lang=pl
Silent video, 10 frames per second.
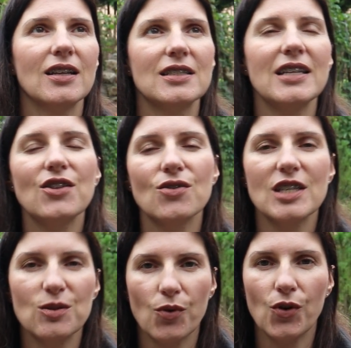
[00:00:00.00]
znajdą
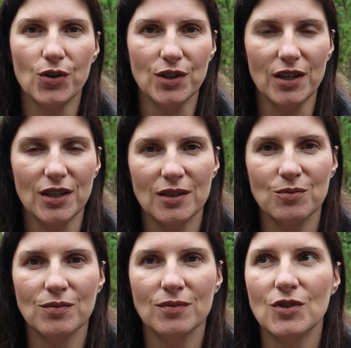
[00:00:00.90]
zaspokojenie,
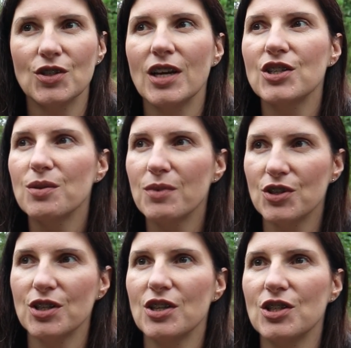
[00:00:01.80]
czy nasze
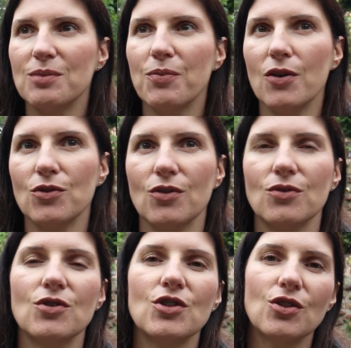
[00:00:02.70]
marzenia się spełnią?
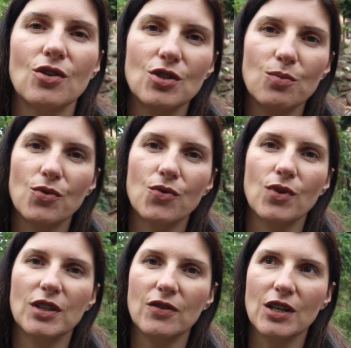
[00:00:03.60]
Czy to, co Bóg
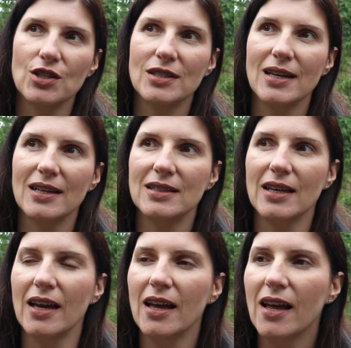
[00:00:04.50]
kłada w nasze
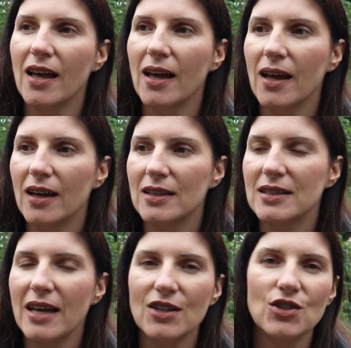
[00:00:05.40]
serce,
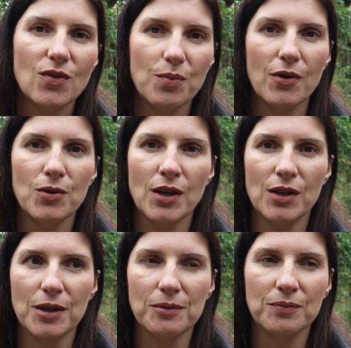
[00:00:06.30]
znajdzie
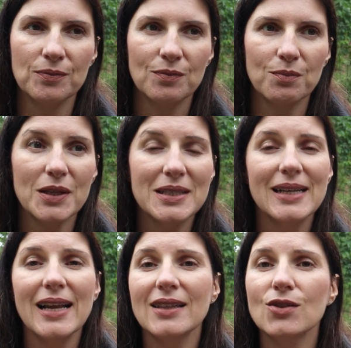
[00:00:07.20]
wypełnienie? Bez
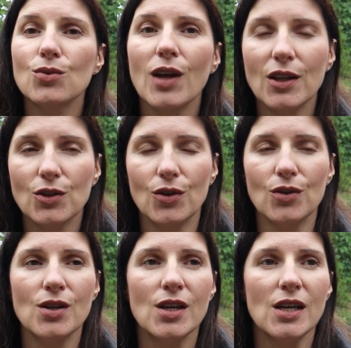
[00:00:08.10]
względu na to,